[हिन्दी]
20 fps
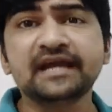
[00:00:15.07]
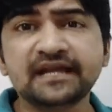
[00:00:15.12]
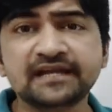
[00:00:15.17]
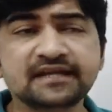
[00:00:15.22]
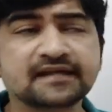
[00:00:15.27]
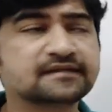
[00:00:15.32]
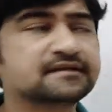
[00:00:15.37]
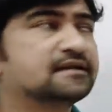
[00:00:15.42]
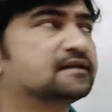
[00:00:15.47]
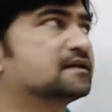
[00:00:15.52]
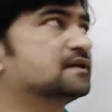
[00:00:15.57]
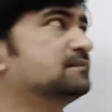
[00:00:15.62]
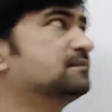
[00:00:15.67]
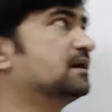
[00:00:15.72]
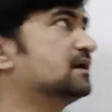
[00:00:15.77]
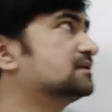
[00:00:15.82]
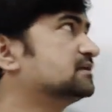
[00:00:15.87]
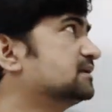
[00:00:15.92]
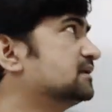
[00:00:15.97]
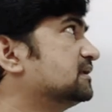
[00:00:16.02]
इंडक्टर की
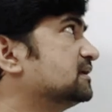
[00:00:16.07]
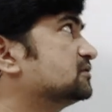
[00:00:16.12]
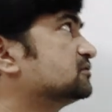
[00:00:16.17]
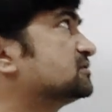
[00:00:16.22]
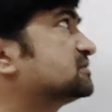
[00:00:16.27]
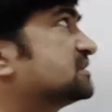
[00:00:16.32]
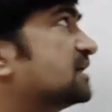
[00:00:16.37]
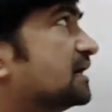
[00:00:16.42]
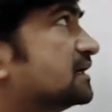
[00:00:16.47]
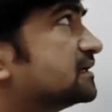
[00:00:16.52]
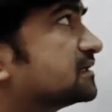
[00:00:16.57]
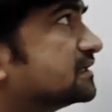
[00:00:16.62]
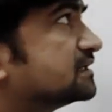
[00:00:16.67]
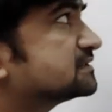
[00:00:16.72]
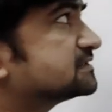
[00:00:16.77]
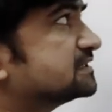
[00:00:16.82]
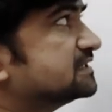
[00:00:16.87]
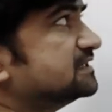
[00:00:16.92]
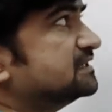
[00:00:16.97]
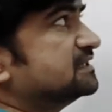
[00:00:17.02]
बात करेंगे स्टार्ट
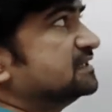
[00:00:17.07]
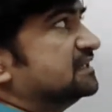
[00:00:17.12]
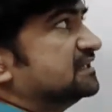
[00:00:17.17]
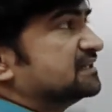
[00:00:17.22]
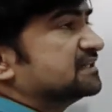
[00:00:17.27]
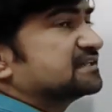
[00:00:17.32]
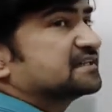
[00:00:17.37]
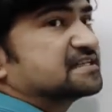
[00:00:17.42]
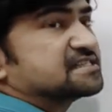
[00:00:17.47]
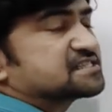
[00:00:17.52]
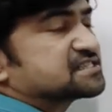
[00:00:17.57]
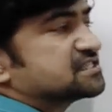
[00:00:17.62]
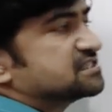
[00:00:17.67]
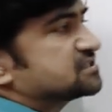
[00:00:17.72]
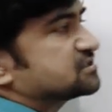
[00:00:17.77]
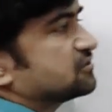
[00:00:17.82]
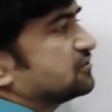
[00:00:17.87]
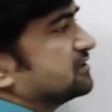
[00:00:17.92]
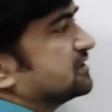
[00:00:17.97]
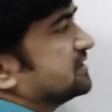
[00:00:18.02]
करते हैं
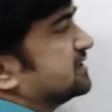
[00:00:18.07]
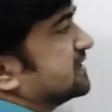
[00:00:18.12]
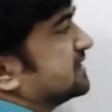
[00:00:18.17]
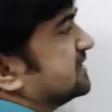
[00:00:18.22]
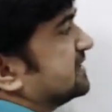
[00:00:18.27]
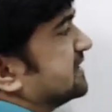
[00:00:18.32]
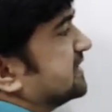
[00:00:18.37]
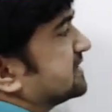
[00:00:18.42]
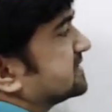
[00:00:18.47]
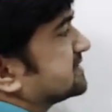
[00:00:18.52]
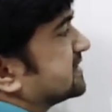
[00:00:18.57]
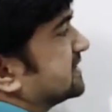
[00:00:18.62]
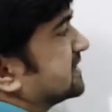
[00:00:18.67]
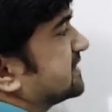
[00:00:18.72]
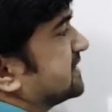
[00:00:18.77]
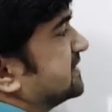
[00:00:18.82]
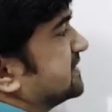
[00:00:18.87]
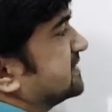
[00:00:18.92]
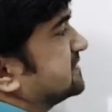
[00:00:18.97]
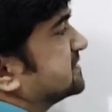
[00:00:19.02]
रेजिस्टेंस ओनली यानी एक
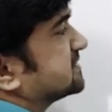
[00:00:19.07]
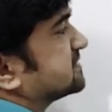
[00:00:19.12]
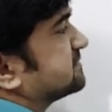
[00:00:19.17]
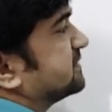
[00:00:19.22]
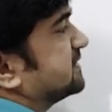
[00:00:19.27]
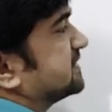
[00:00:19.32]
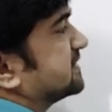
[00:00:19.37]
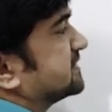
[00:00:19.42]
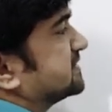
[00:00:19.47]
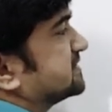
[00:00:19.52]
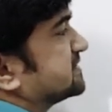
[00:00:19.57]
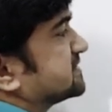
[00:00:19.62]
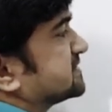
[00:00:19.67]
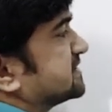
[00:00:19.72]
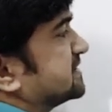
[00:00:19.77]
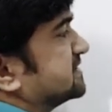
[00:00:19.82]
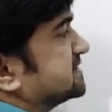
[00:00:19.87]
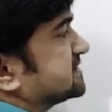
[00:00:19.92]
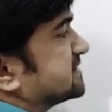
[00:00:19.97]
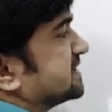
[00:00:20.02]
सर्किट है जिसमें
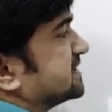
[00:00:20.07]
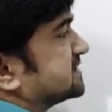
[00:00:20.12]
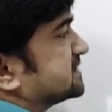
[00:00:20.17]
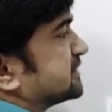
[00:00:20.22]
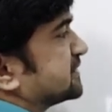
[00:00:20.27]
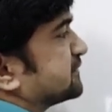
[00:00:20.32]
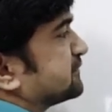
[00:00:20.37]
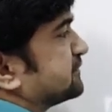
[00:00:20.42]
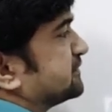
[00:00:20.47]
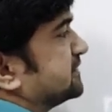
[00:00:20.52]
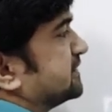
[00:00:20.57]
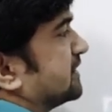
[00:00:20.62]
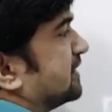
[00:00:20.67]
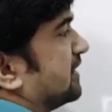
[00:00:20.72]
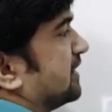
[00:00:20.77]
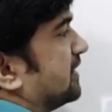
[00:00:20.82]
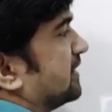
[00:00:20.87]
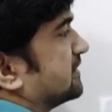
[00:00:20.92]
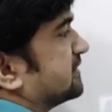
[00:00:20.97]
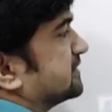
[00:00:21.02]
रेजिस्टेंस है सर ये
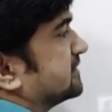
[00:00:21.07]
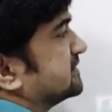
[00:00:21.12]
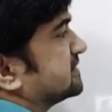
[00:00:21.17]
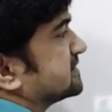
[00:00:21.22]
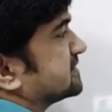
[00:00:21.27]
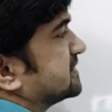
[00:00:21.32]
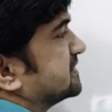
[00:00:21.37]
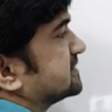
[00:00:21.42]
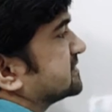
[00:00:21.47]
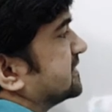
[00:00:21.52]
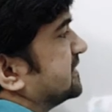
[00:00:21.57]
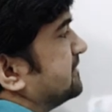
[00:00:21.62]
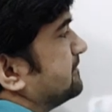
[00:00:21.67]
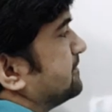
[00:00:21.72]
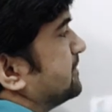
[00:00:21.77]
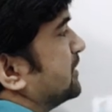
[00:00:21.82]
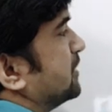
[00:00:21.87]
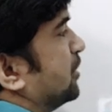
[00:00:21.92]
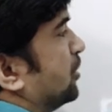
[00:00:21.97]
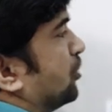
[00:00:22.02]
आर रेजिस्टेंस है
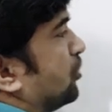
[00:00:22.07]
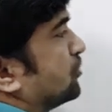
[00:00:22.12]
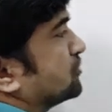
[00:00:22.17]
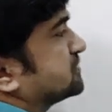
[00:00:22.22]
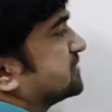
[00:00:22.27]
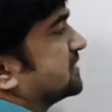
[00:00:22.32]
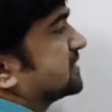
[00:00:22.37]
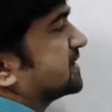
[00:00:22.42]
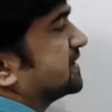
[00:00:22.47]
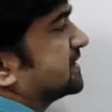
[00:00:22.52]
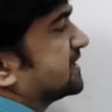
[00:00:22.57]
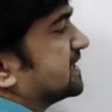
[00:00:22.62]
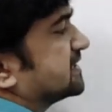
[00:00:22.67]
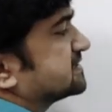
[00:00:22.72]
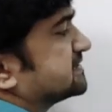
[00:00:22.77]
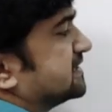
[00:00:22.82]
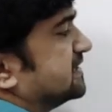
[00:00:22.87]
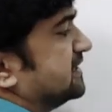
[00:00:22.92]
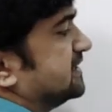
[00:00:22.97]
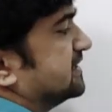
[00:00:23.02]
और सर्किट
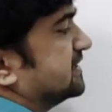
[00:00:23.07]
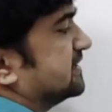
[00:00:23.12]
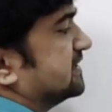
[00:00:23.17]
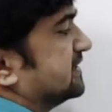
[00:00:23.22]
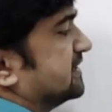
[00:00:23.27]
कैसा है